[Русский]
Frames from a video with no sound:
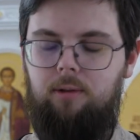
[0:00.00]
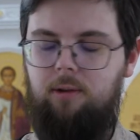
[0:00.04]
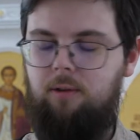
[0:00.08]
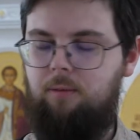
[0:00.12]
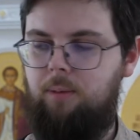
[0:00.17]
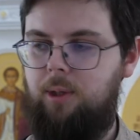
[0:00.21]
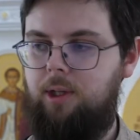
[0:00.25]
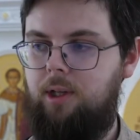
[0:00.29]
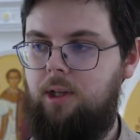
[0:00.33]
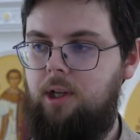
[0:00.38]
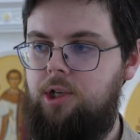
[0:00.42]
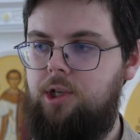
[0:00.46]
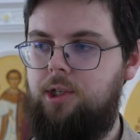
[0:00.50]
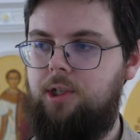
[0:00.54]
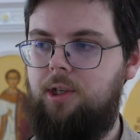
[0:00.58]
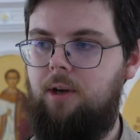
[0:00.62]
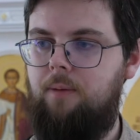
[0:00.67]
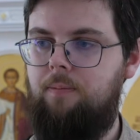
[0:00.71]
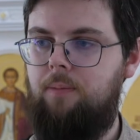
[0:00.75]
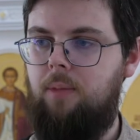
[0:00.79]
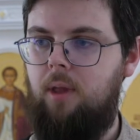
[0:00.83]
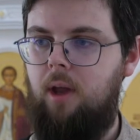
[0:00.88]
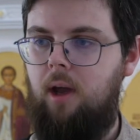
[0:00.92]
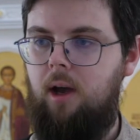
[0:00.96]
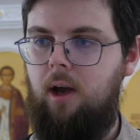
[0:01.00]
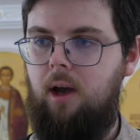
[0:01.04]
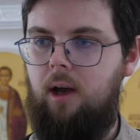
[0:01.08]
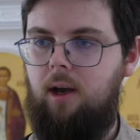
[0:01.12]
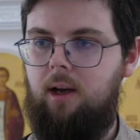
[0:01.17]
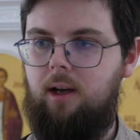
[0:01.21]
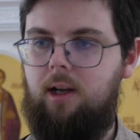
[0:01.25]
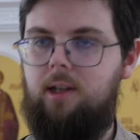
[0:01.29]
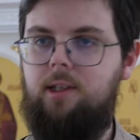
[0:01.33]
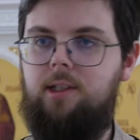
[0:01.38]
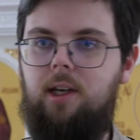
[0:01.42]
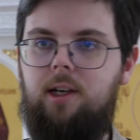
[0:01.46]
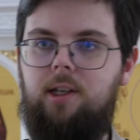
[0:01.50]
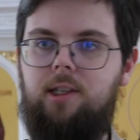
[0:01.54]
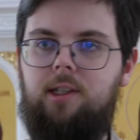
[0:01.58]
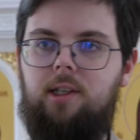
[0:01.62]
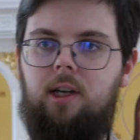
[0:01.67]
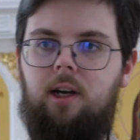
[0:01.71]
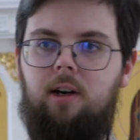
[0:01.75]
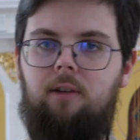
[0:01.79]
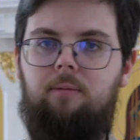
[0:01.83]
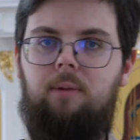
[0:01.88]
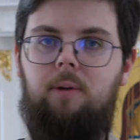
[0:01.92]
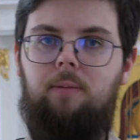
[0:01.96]
платоническом
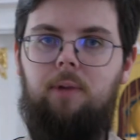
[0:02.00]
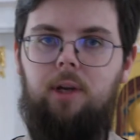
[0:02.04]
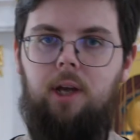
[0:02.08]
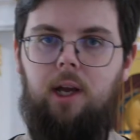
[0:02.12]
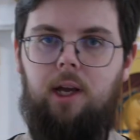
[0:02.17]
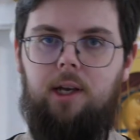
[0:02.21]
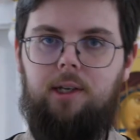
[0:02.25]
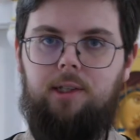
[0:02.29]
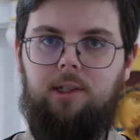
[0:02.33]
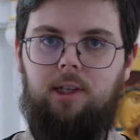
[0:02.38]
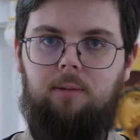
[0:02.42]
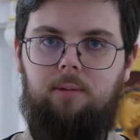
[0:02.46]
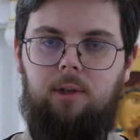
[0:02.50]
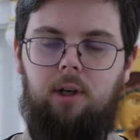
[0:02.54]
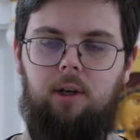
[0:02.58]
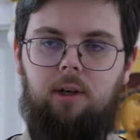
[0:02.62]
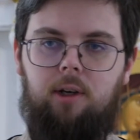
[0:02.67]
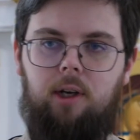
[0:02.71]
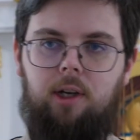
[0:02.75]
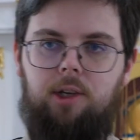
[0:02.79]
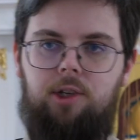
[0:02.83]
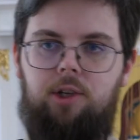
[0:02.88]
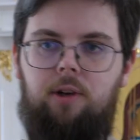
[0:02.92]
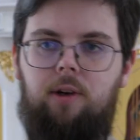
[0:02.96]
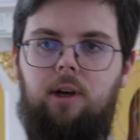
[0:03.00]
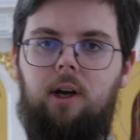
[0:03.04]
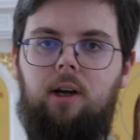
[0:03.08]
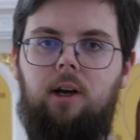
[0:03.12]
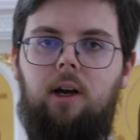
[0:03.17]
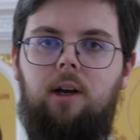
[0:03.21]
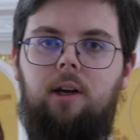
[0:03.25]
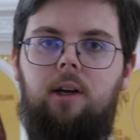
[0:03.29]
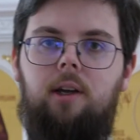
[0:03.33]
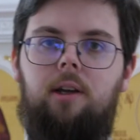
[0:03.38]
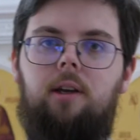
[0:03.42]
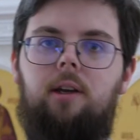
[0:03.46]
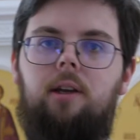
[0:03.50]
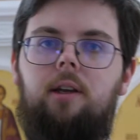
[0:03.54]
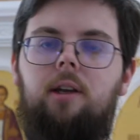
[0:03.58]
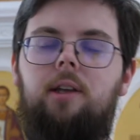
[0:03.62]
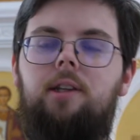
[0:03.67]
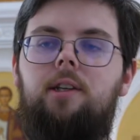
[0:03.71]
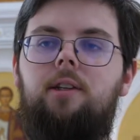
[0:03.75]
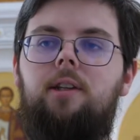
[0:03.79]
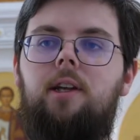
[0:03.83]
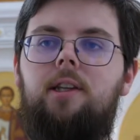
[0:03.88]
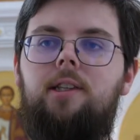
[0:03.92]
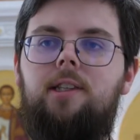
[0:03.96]
контексте, а в библейском, да, как человека как
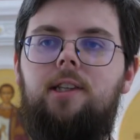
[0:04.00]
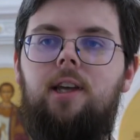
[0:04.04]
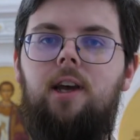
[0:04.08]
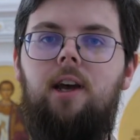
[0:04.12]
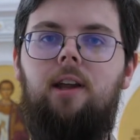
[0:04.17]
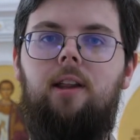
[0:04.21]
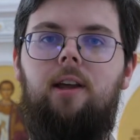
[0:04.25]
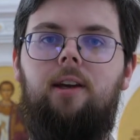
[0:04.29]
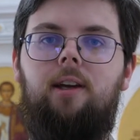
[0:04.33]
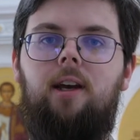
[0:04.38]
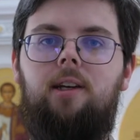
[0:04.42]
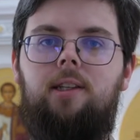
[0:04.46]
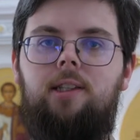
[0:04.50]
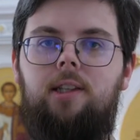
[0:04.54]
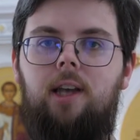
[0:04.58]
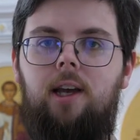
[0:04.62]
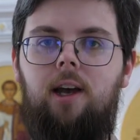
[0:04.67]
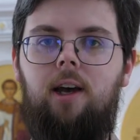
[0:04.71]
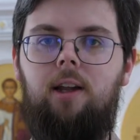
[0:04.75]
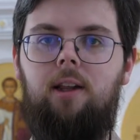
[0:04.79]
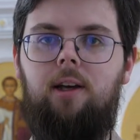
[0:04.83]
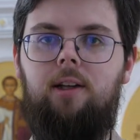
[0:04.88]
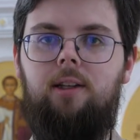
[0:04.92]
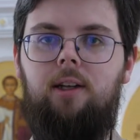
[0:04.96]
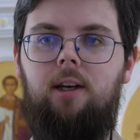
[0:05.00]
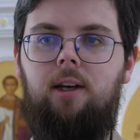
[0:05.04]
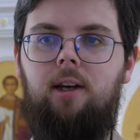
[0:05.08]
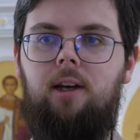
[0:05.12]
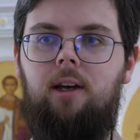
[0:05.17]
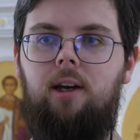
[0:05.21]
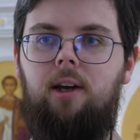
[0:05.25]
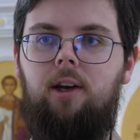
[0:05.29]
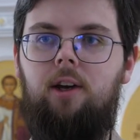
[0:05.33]
единое целое, как тело, да,